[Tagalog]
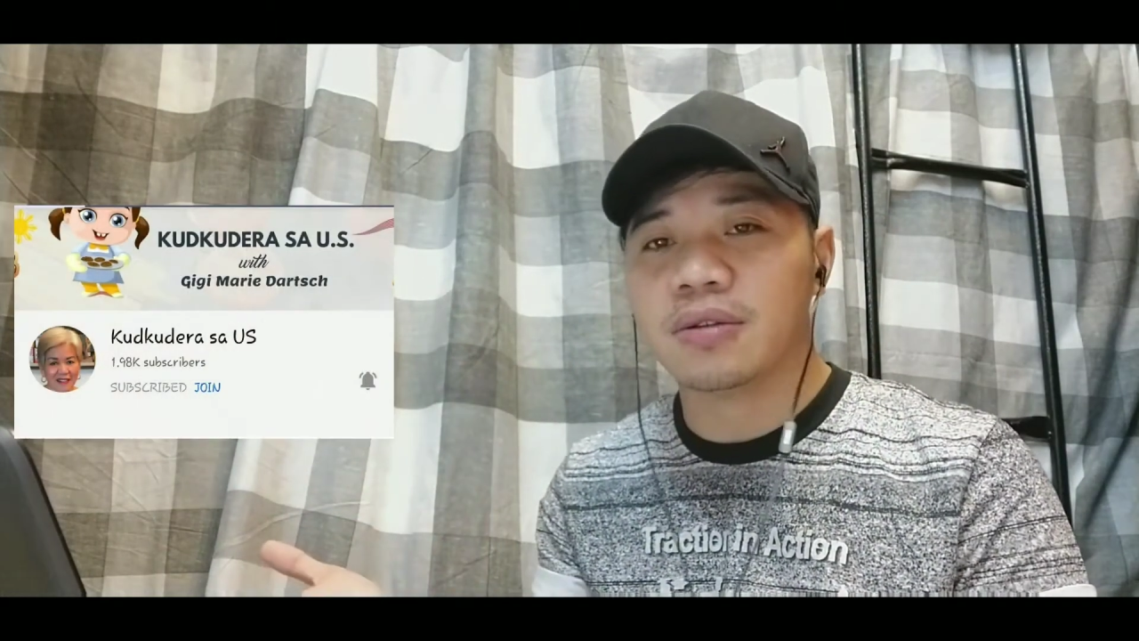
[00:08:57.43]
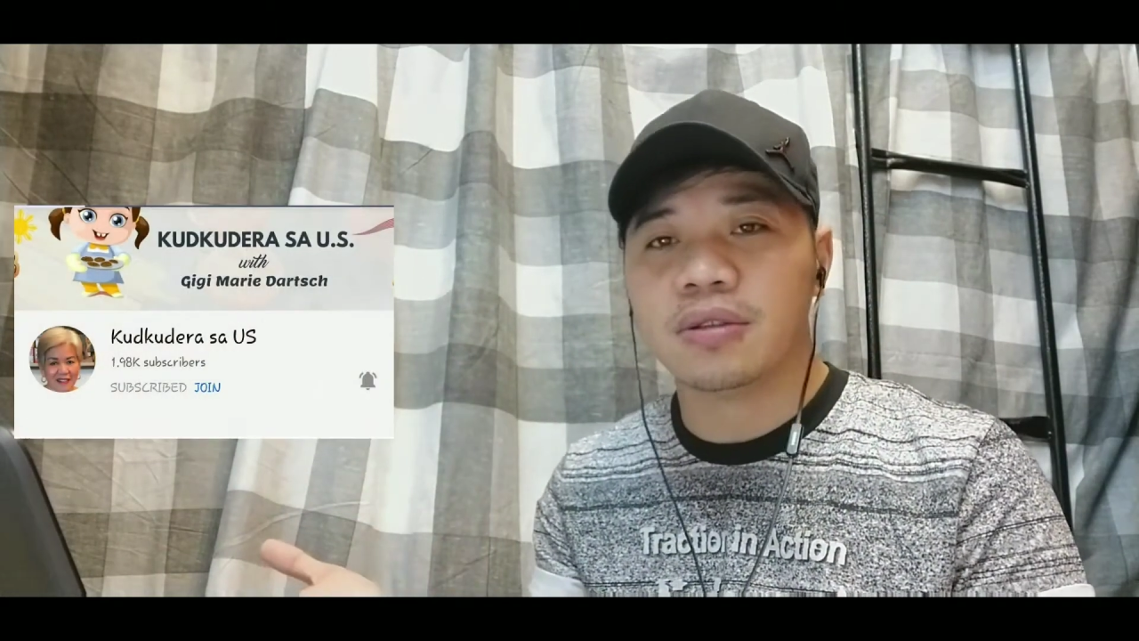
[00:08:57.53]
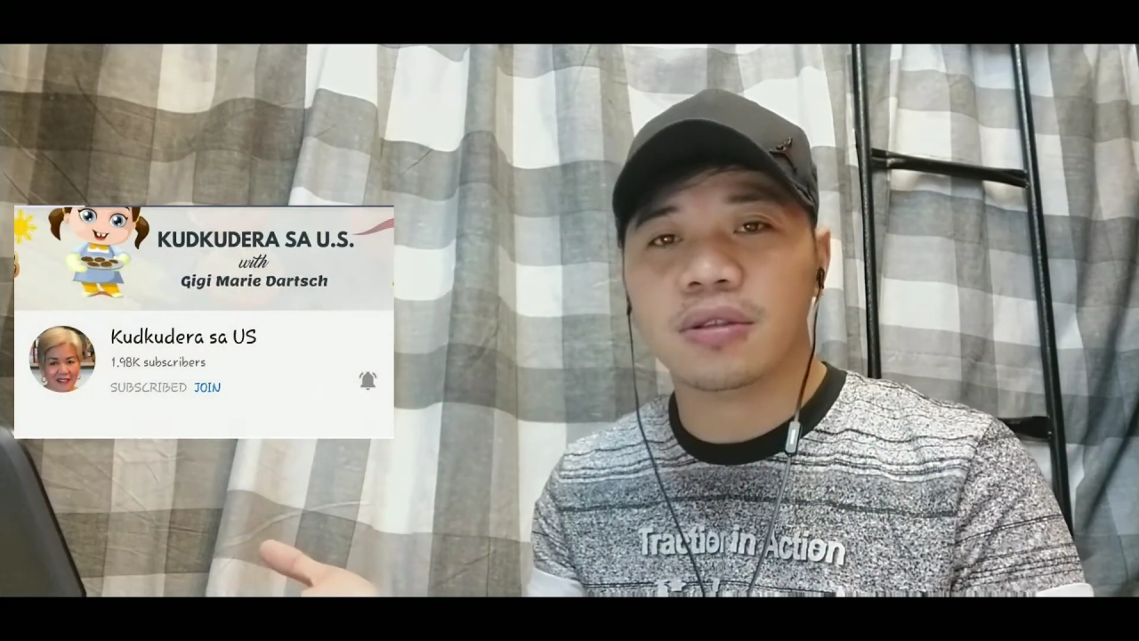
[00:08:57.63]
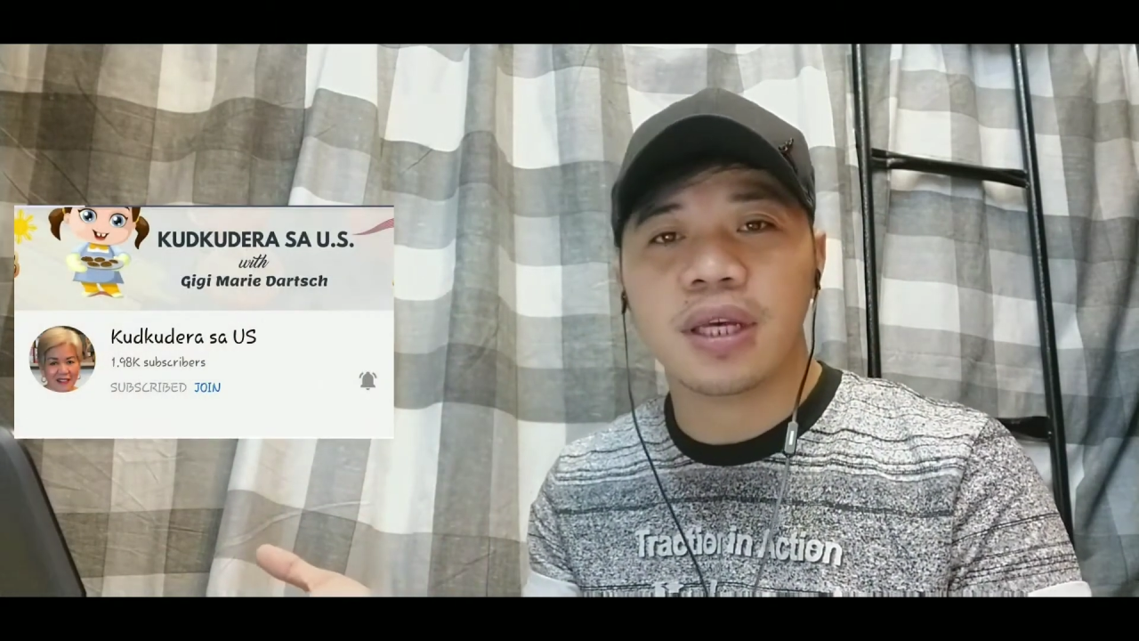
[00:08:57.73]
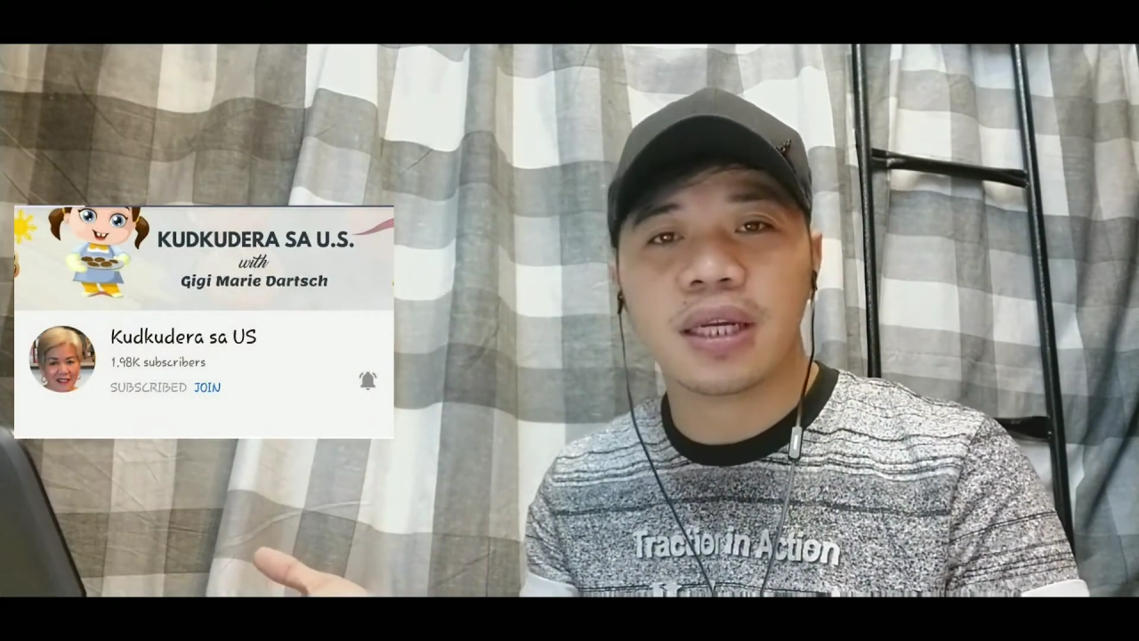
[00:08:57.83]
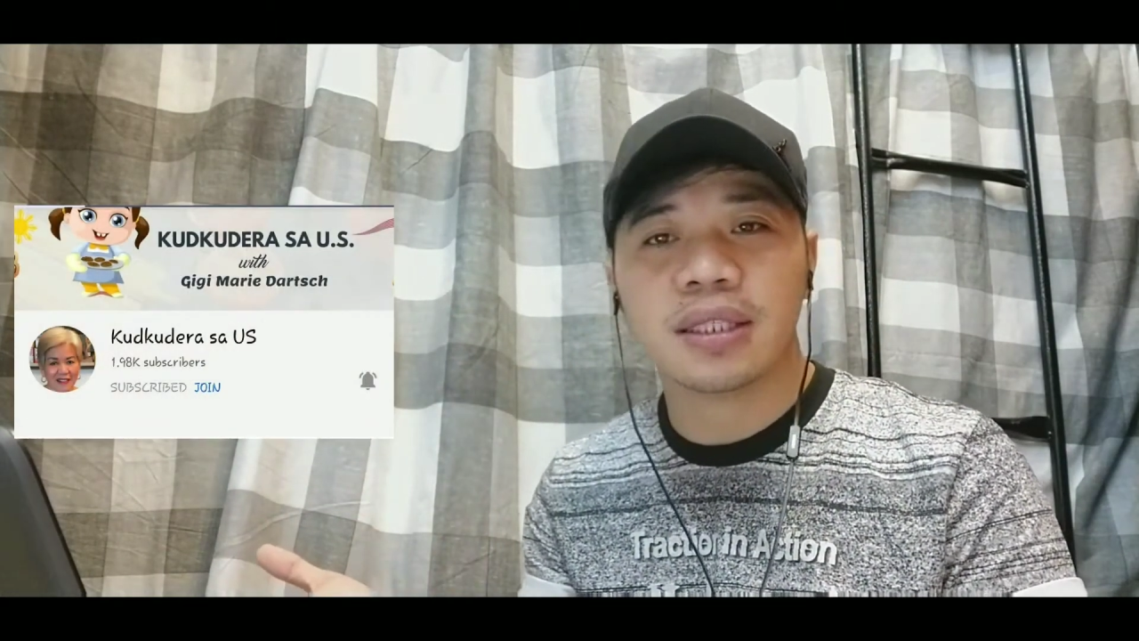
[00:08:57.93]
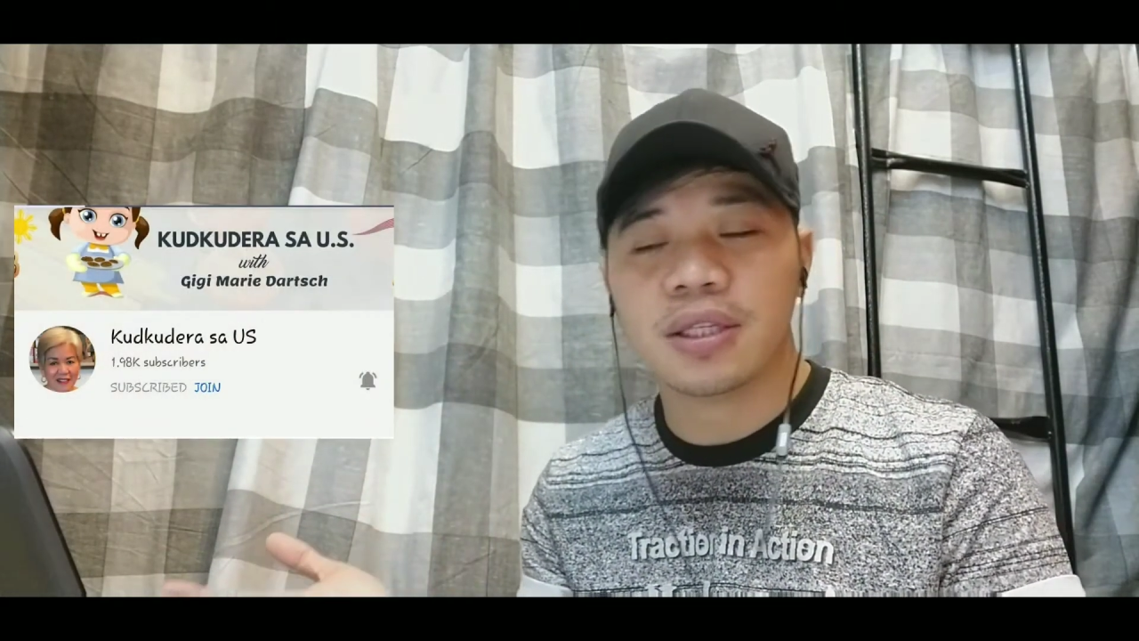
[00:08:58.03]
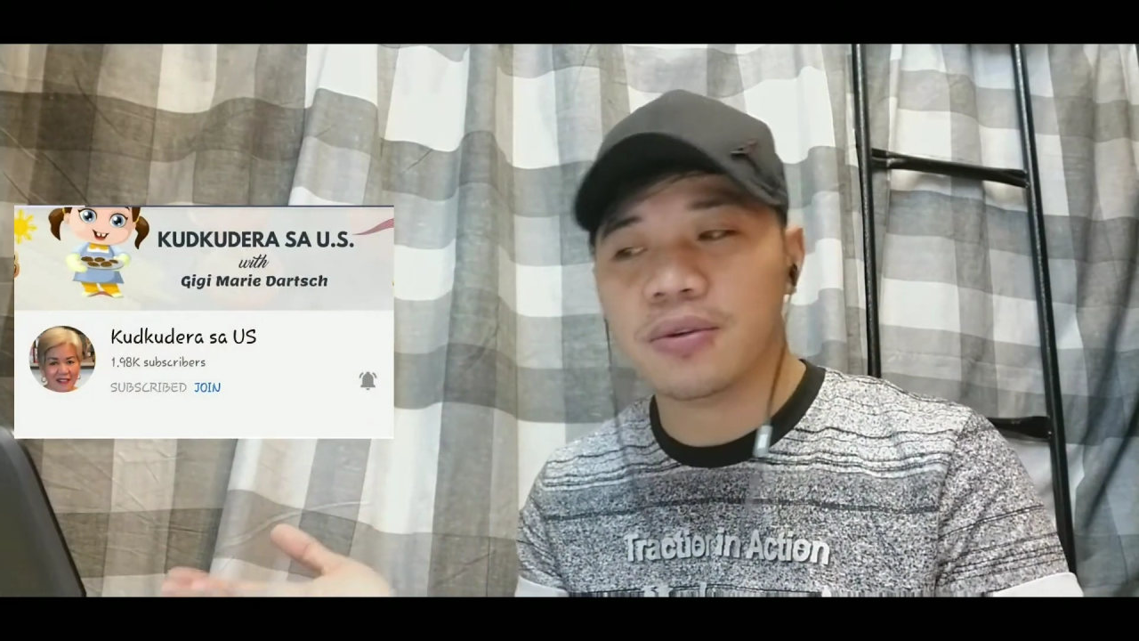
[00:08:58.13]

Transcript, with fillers: Kudkudera sa